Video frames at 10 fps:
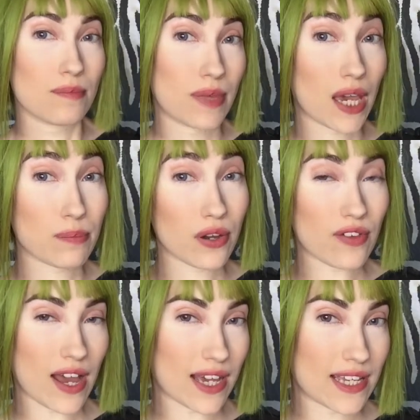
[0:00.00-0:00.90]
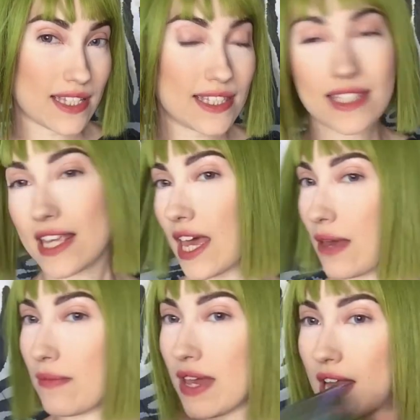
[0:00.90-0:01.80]
per provare
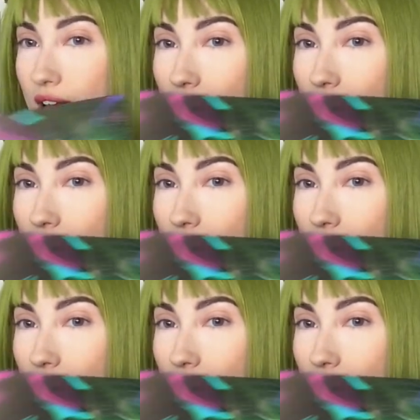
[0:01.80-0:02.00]
insieme